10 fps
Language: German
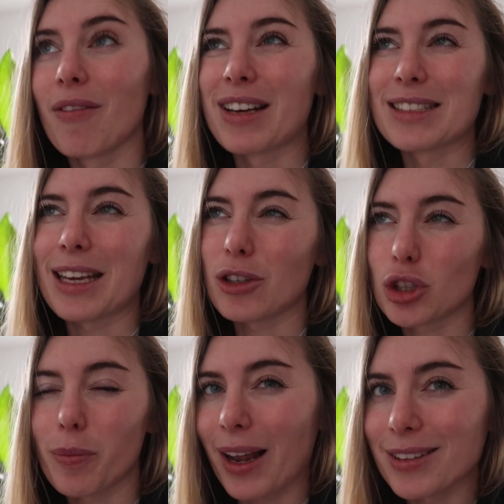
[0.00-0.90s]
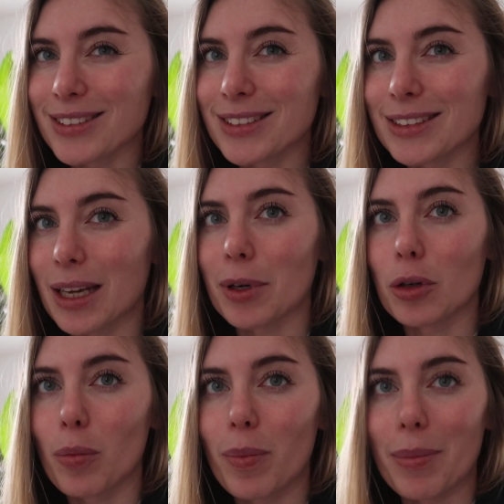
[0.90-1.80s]
War sehr spannend, aber
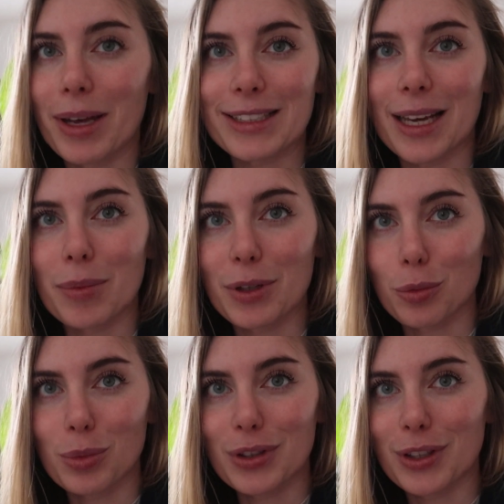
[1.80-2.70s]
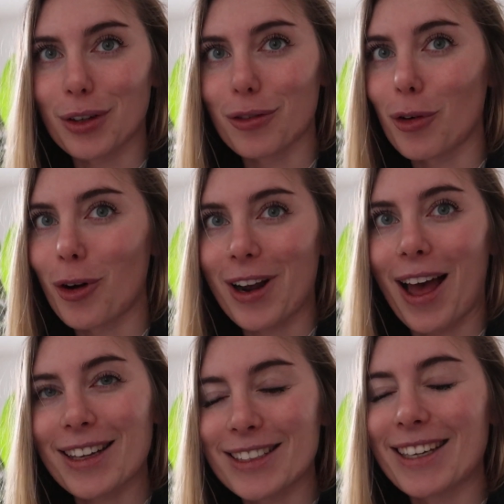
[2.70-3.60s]
Gruppenarbeiten haben ja so ein bisschen ihre Vor- und
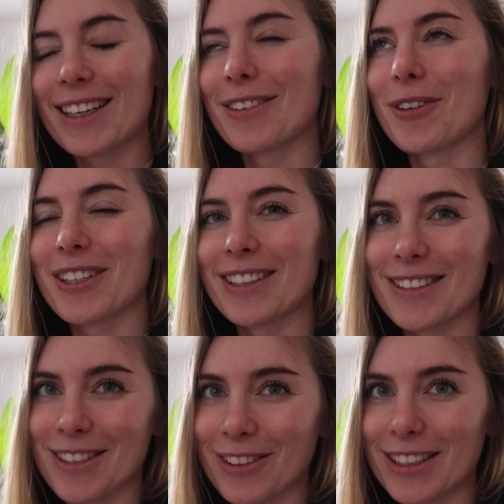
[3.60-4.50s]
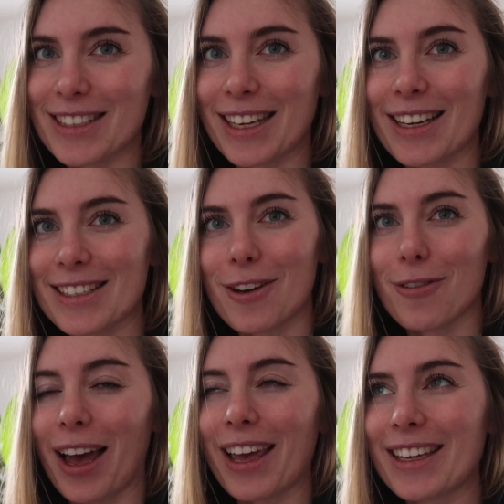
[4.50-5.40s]
Nachteile. Möchte ich jetzt auch nicht näher drauf
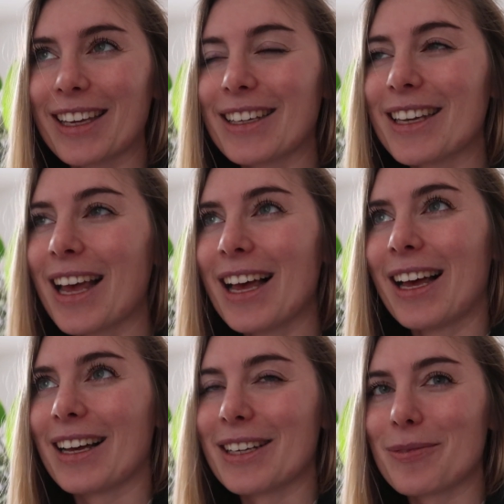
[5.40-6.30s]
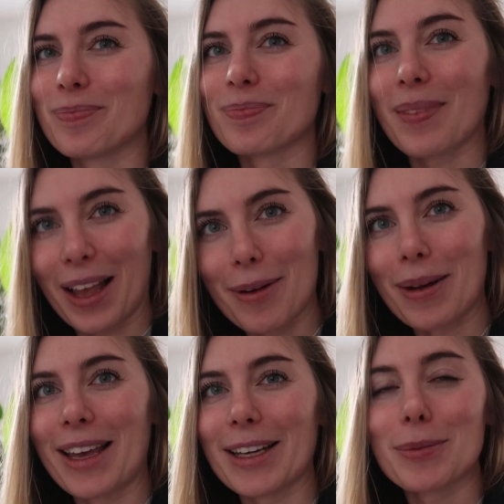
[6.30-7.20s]
eingehen. Ähm,
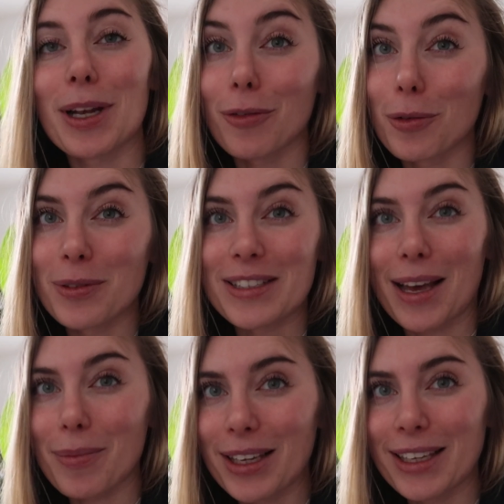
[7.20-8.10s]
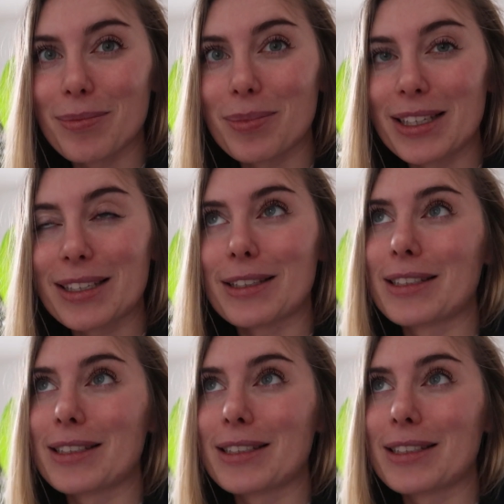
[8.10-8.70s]
aber ja, ich bin dann froh, wenn es abgegeben ist.